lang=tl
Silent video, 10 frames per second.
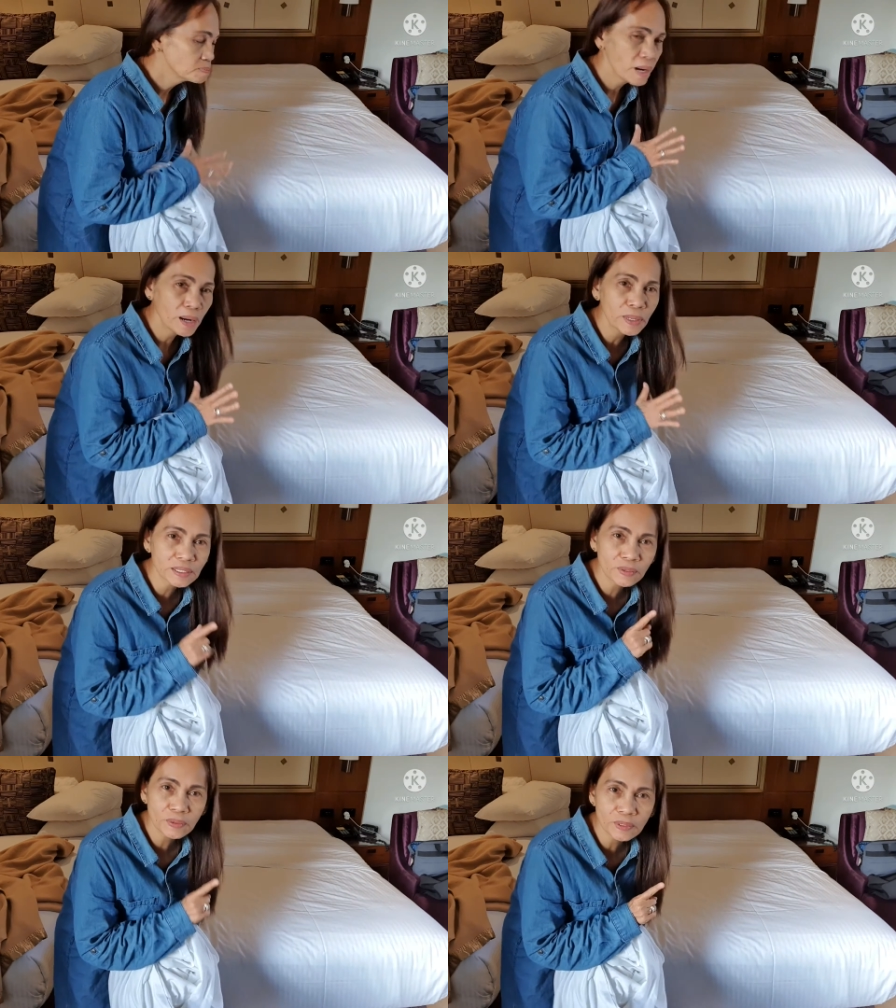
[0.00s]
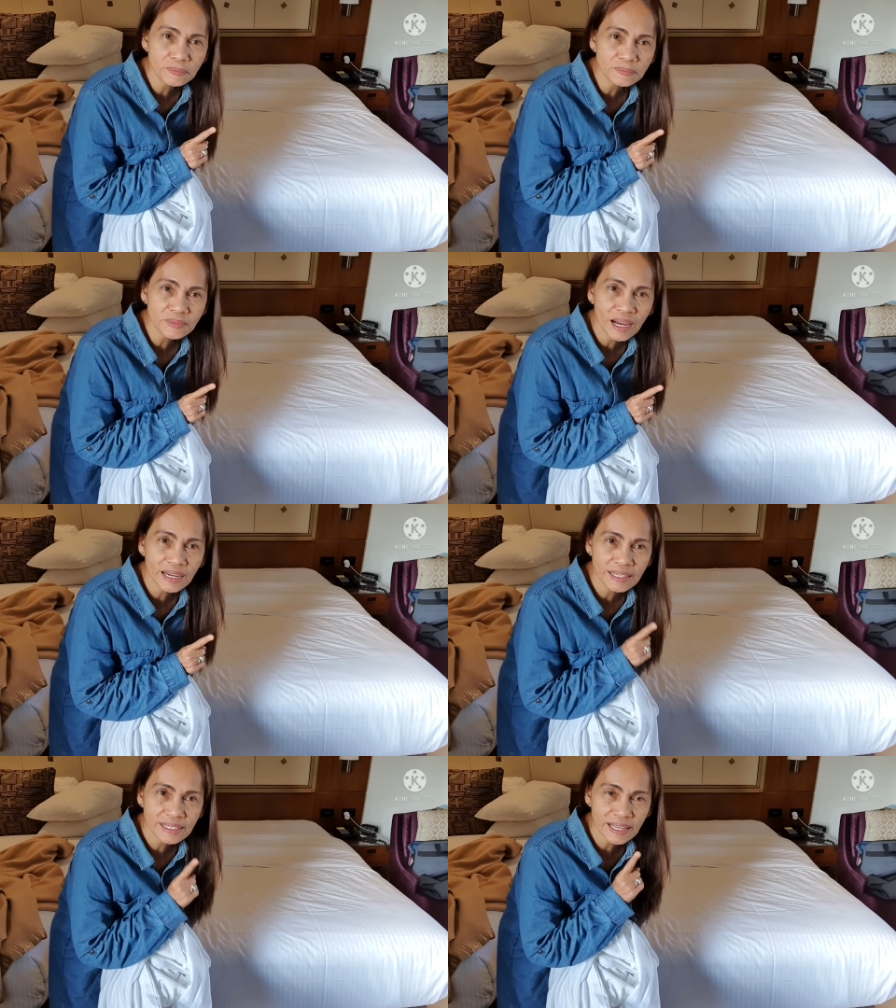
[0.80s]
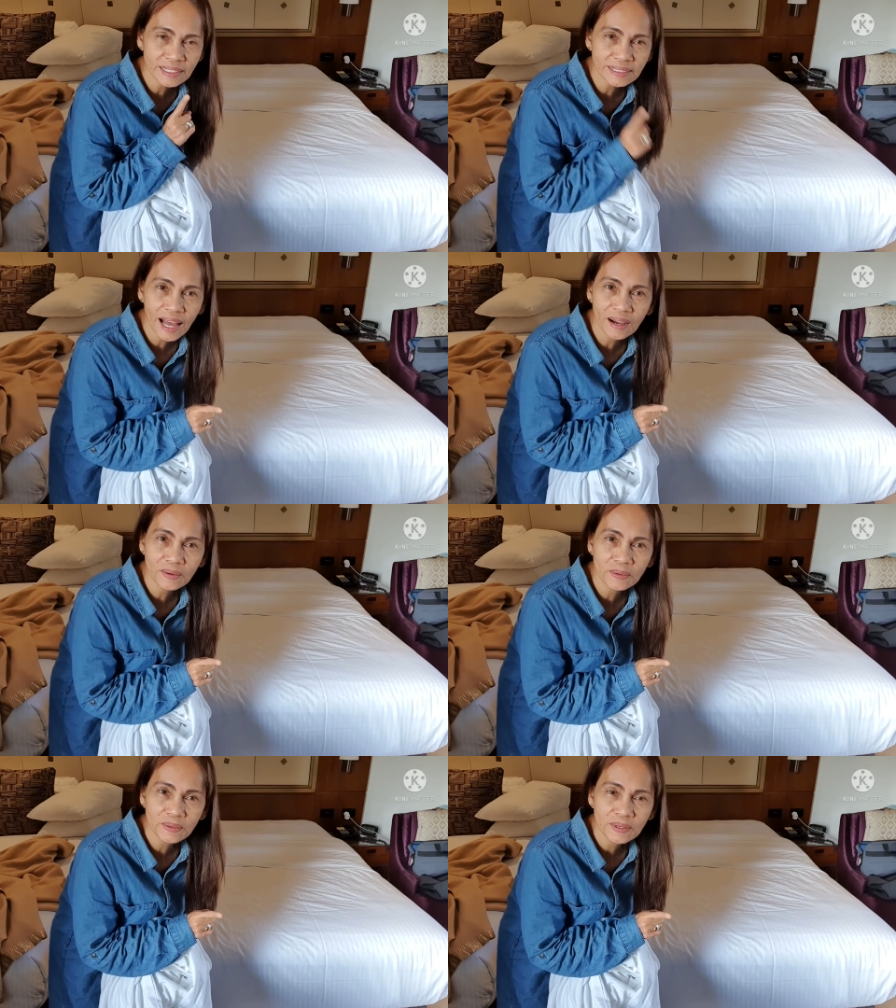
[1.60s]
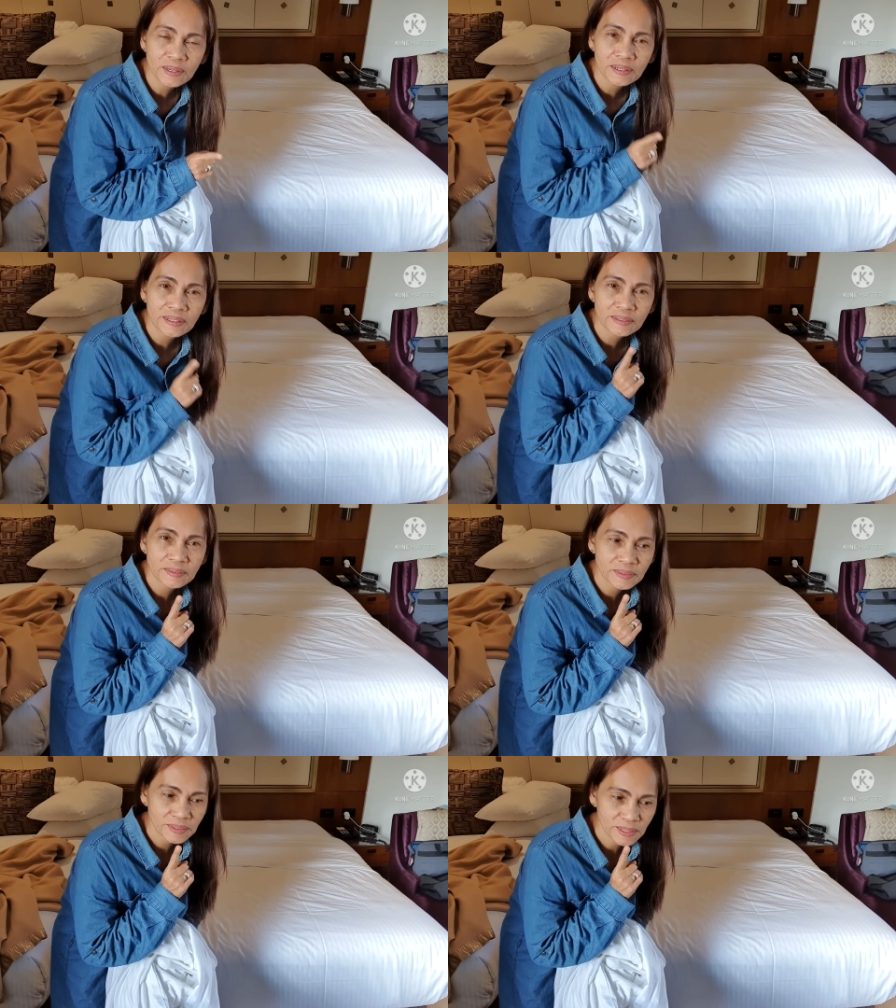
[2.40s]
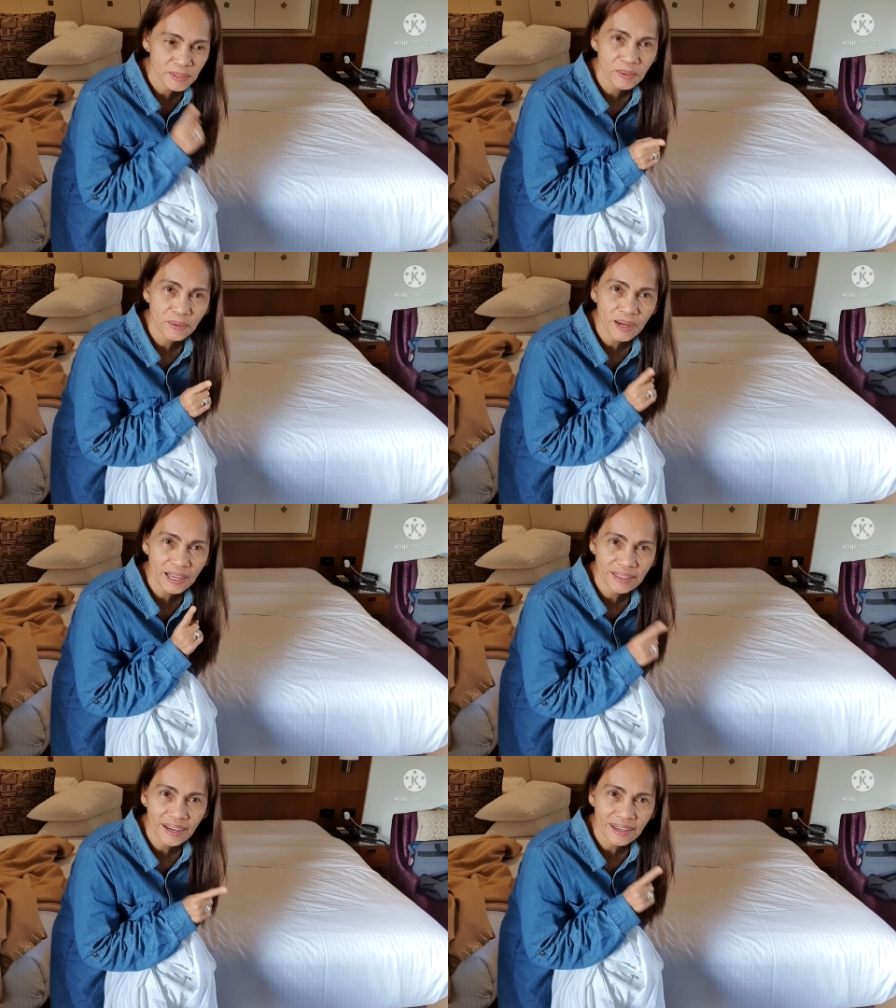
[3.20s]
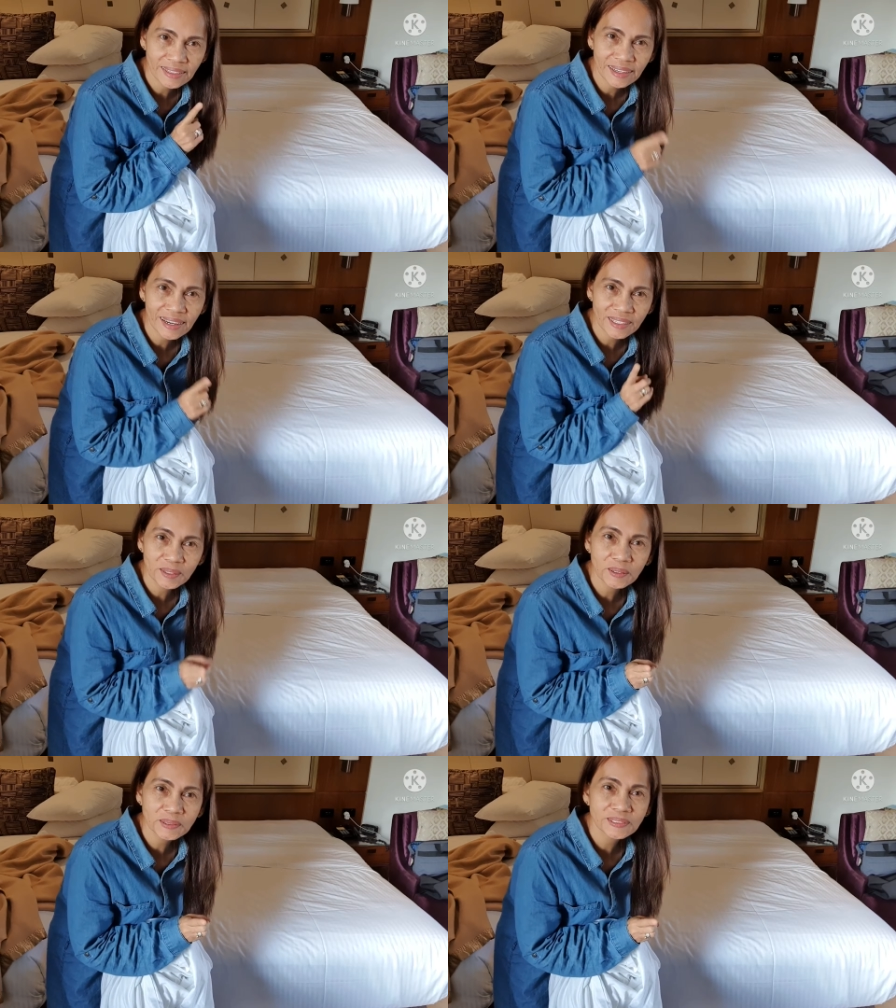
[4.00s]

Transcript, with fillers: Bawat room ay isang tao. So, kanya-kanya kayong